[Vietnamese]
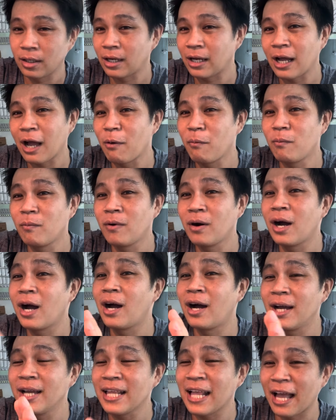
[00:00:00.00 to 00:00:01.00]
không
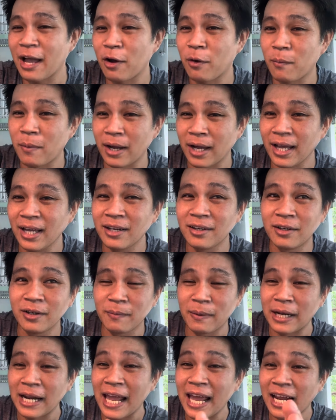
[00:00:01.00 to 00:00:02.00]
thể nào mà cái người
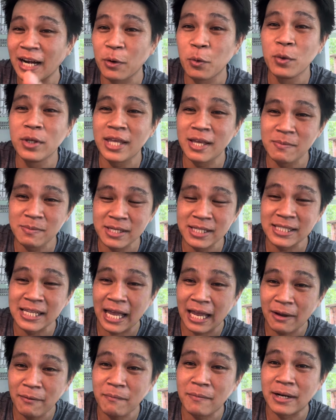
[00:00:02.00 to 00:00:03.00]
mà đang nuôi chim sinh
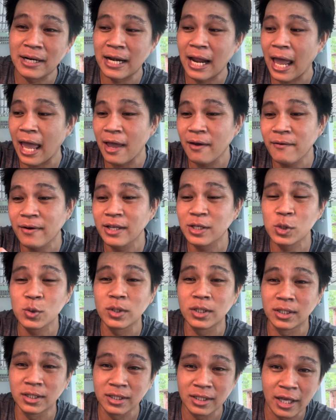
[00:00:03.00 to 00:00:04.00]
sản mà đẻ với số
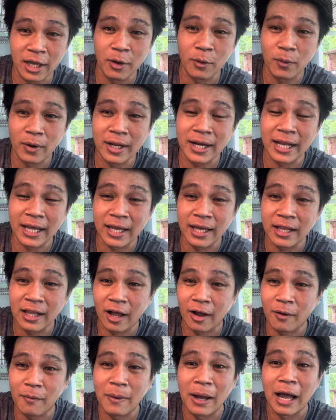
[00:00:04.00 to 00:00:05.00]
lượng nhiều hay này kia
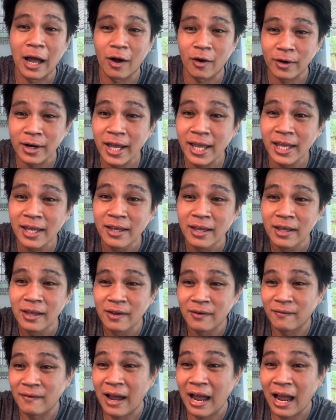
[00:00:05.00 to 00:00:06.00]
nọ mà họ đi
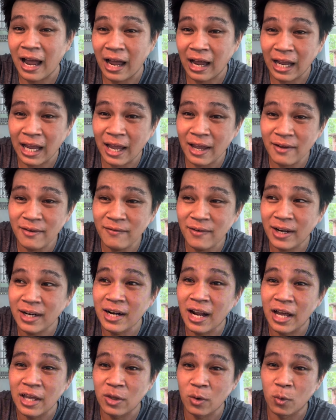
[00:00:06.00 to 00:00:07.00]
mà cái vấn
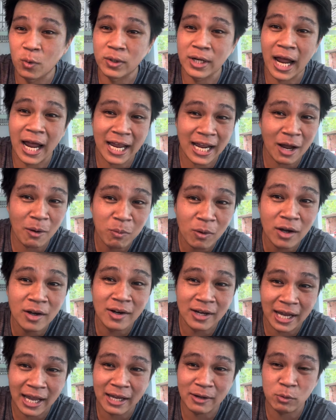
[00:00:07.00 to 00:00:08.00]
đề chuồng trại không có
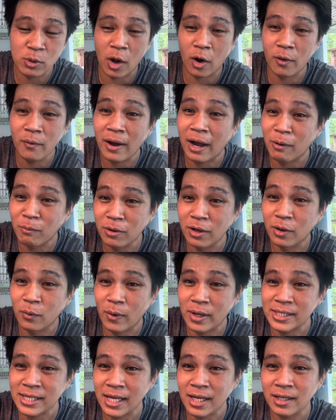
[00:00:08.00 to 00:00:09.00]
người theo dõi và không có người
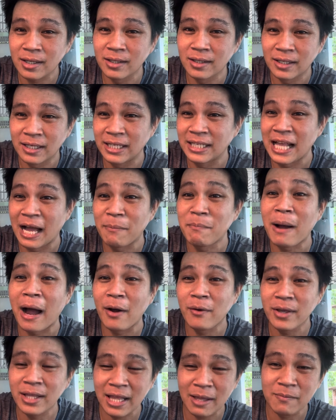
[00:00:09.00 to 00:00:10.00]
quan sát thì đảm
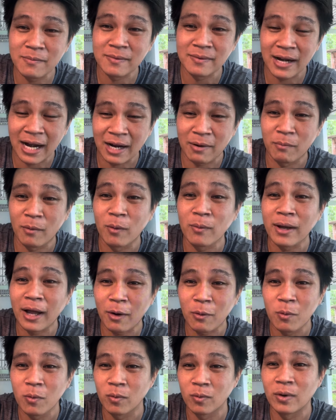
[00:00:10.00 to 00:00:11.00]
bảo với anh em rằng một
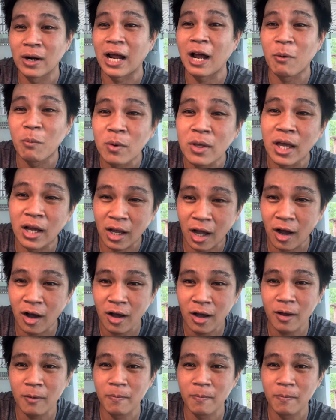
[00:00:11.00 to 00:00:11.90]
câu là không bao giờ có